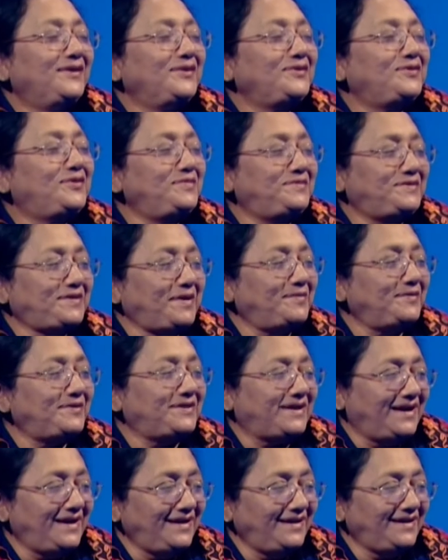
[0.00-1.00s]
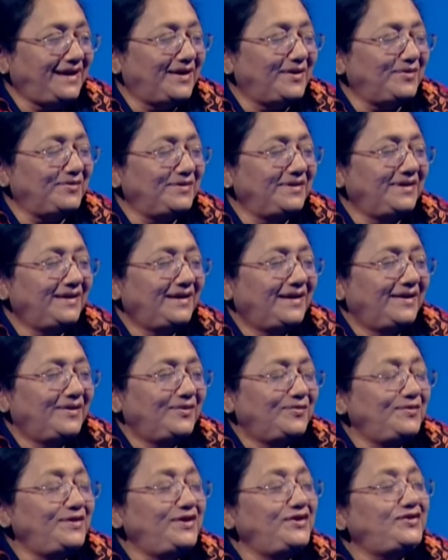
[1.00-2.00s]
খুব চমৎকার কারণ
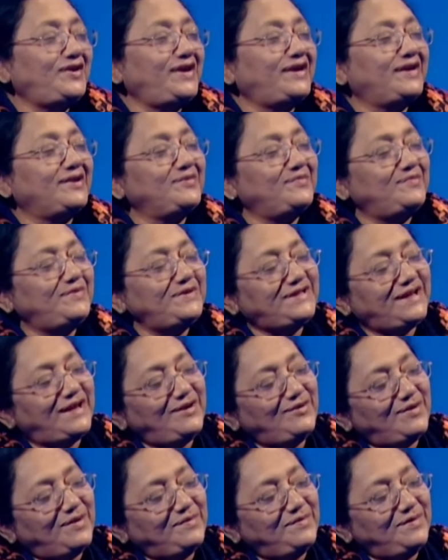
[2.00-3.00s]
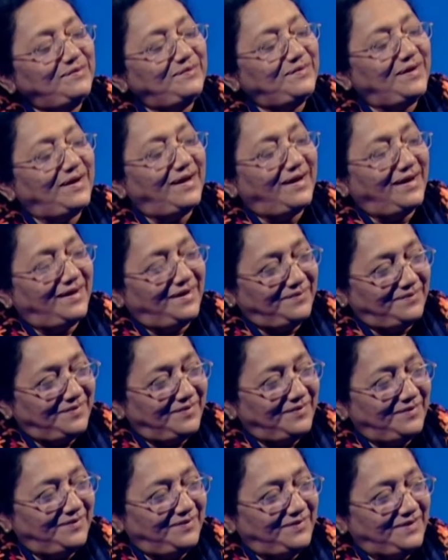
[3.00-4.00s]
উনিশশো একানব্বই সালেও আমি
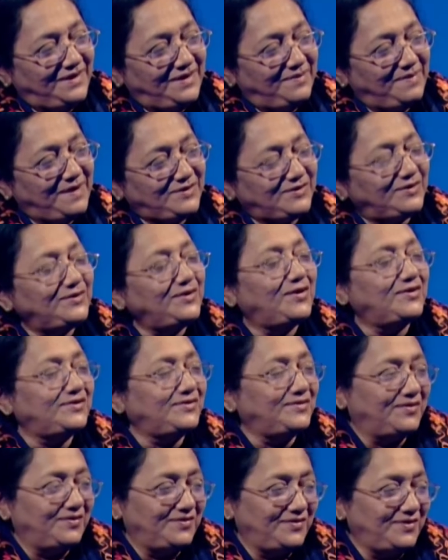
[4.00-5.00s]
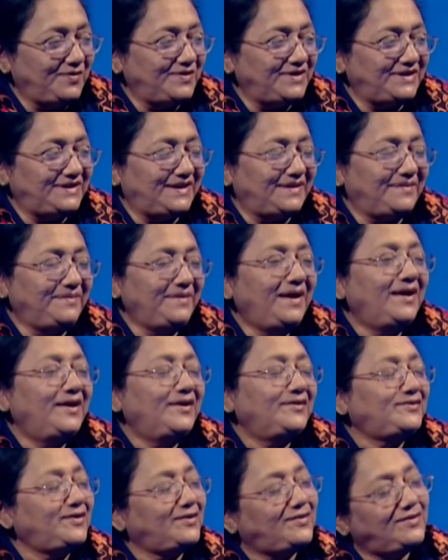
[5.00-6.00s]
নির্বাচনে অংশগ্রহণ করেছিলাম
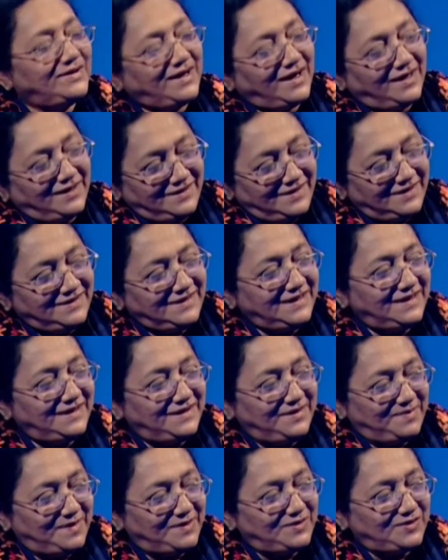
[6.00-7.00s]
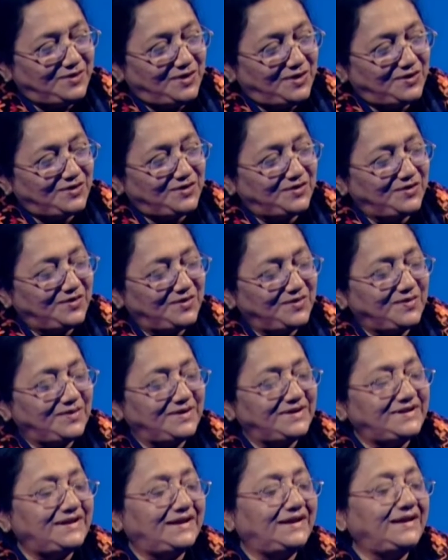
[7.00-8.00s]
তখন খালেদা জিয়া নির্বাচনে অংশগ্রহণ
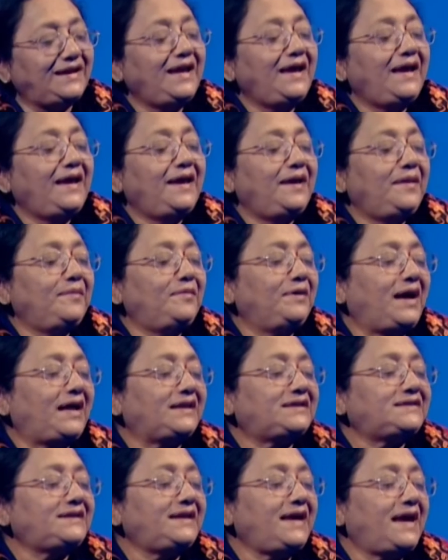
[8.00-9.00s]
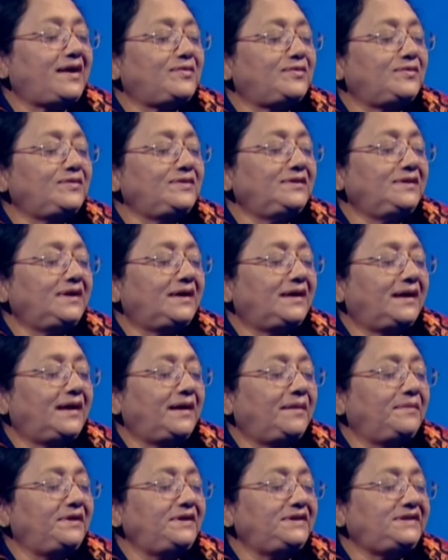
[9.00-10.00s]
করেছিলেন এবং আজকে এখন
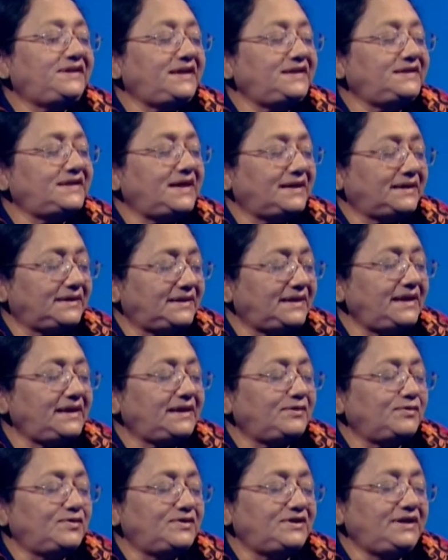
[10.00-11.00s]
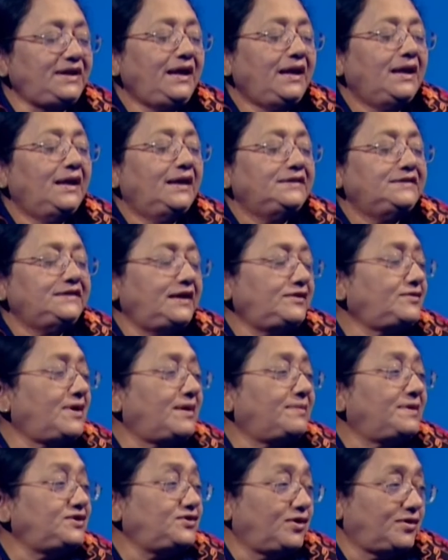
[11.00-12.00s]
আমি সেই জায়গাতেই করছি যেহেতু
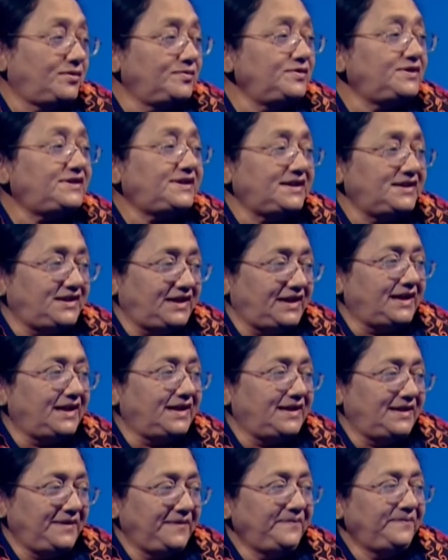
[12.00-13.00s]
আমার জন্মস্থান সেখানে